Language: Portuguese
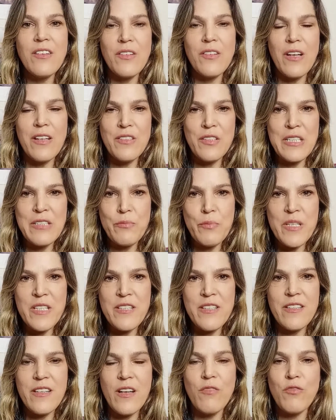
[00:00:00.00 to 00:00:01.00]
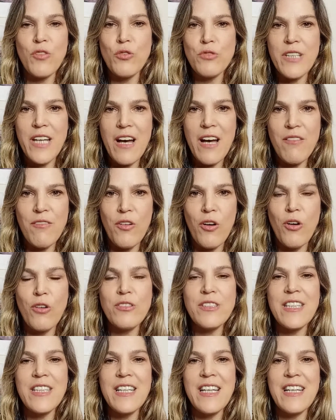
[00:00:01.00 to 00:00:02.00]
às vezes precisa voltar,
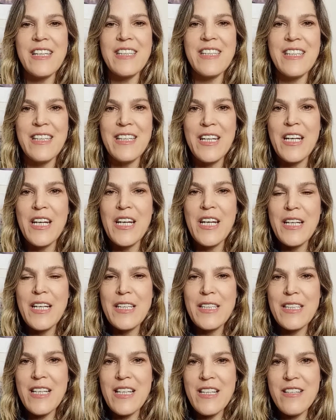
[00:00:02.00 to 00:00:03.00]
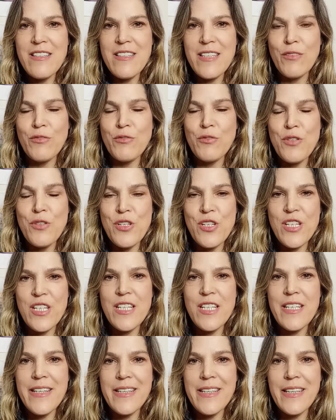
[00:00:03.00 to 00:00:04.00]
volta lá na, na lição do
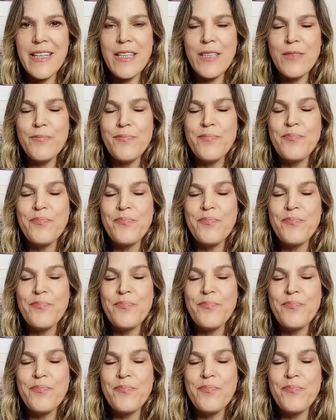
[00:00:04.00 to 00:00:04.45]
dia, né?